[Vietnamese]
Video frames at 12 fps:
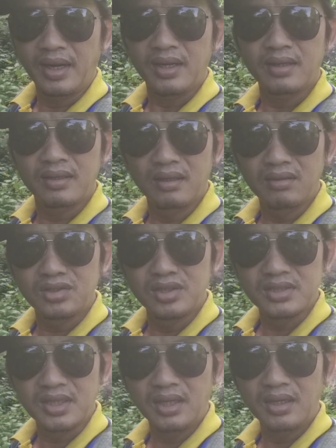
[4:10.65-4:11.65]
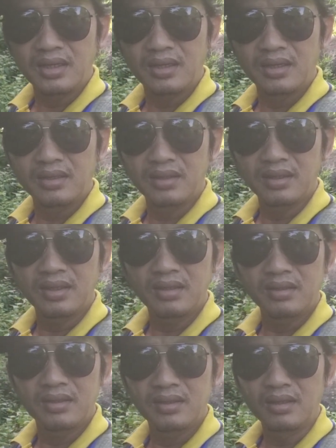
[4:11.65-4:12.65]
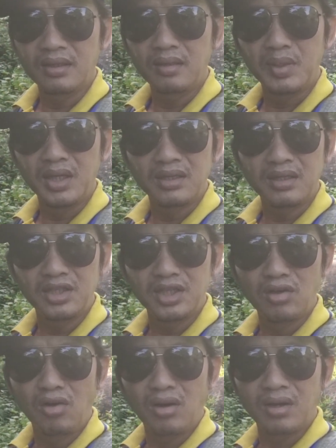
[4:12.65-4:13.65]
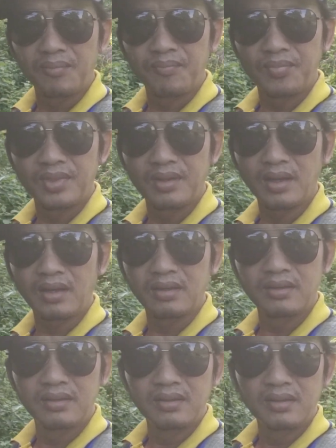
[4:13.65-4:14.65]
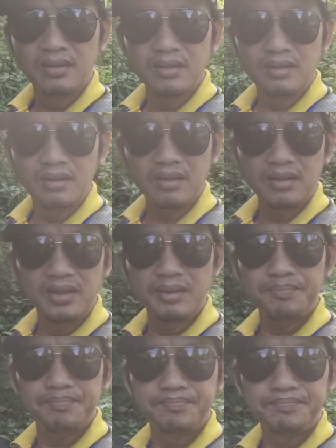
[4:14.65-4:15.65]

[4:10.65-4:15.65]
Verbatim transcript: các cái kênh nó chia sẻ à, những cái những cái mê tín dị đoan ha những cái clip